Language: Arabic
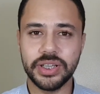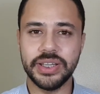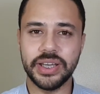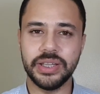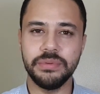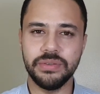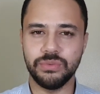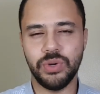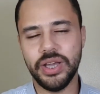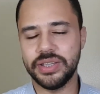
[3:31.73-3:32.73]
كده اجنبي
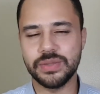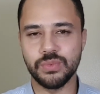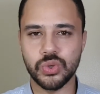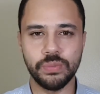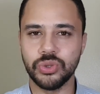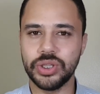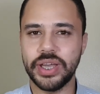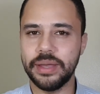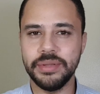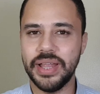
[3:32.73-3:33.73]
واحد اسمه سومون ده
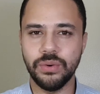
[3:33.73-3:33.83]
جميل